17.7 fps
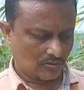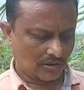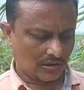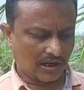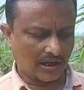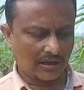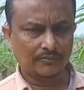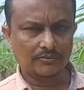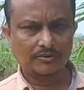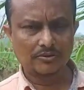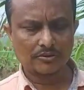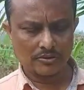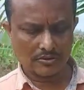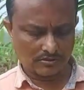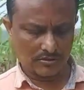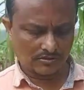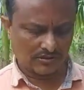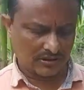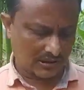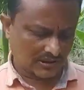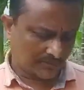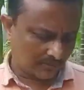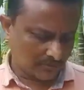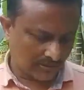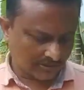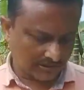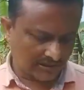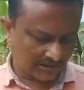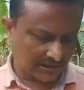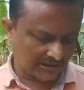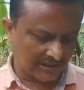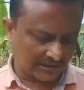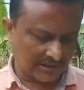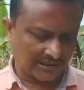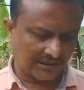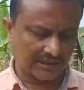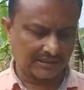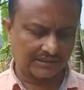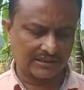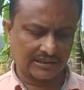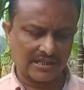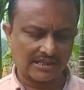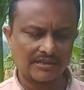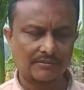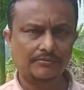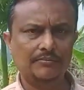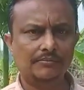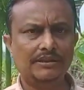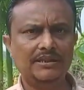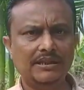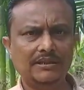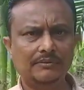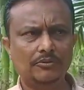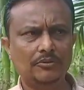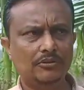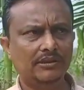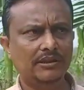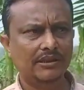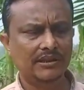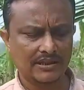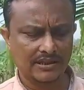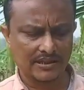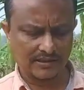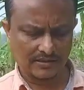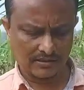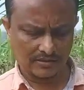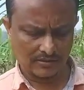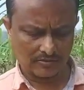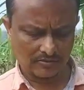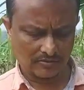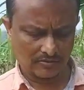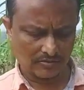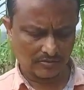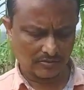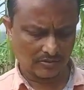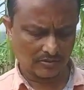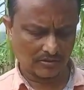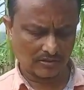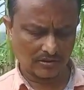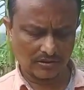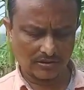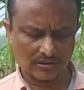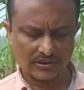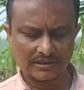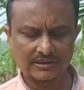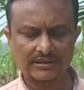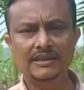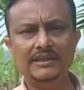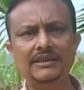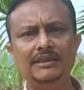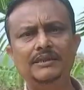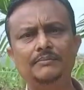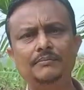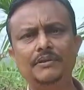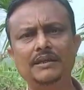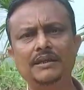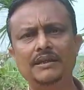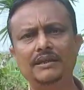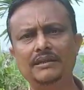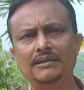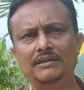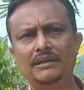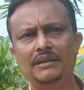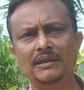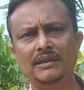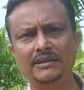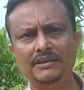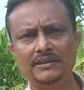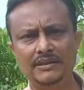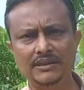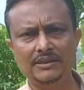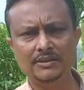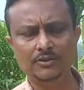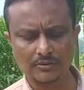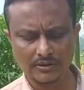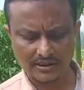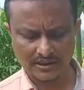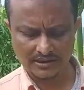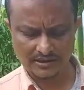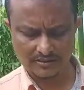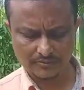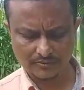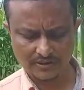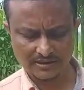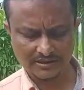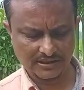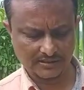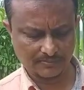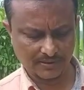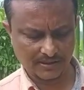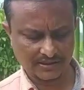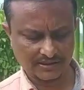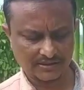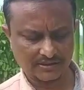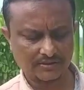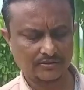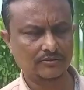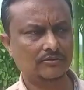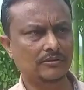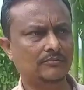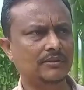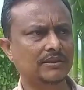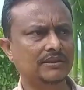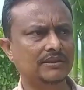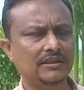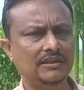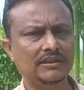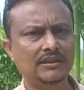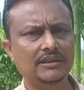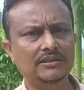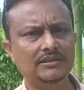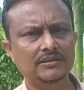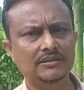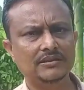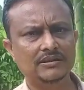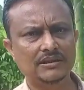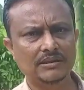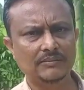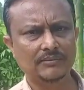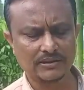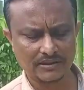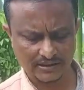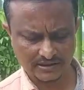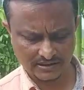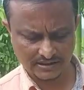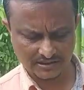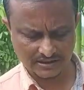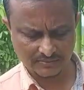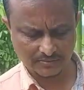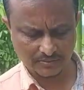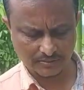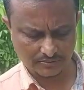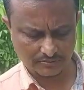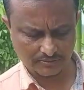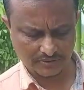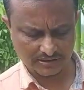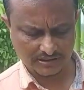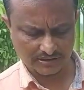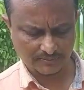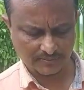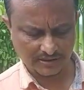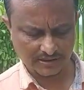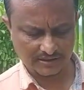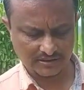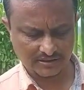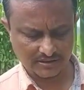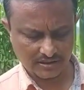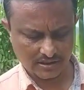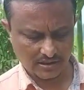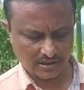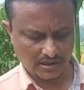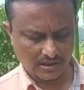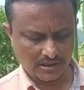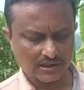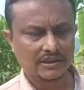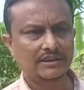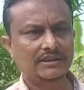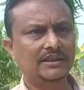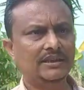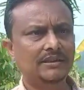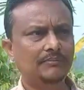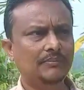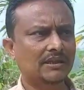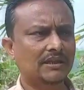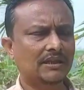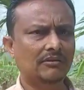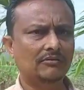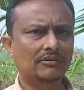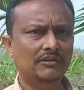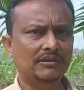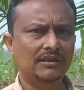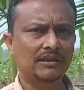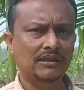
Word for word: और आप जो ये बकरी देख रही है ये बिटेल बकरी है और ये हिट में आया था 18 जुलाई 2022 और बच्चा दिया 17 दिसंबर 2022 दिन में काउंट